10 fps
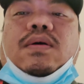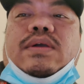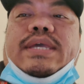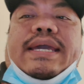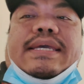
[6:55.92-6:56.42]

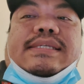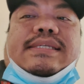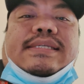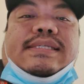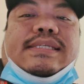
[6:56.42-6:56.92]
Okay guys,
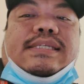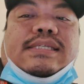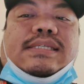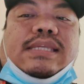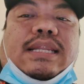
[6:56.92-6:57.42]

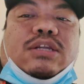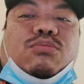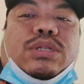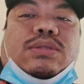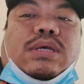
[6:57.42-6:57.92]
tanak
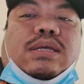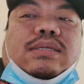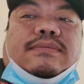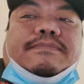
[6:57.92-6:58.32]
ko muna to ha.